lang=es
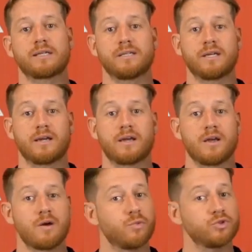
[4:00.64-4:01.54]
Así que
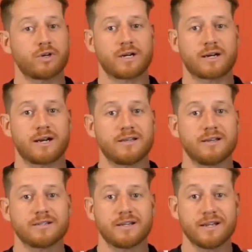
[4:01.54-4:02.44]
mucho gas
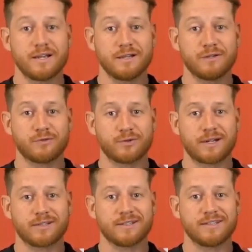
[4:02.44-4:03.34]
riders y
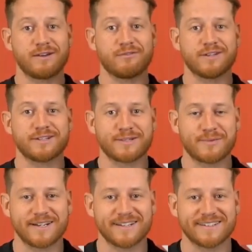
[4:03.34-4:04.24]
disfrutad del fin de
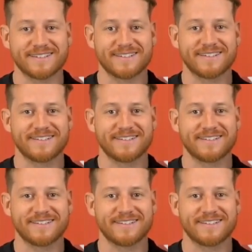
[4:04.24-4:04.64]
semana.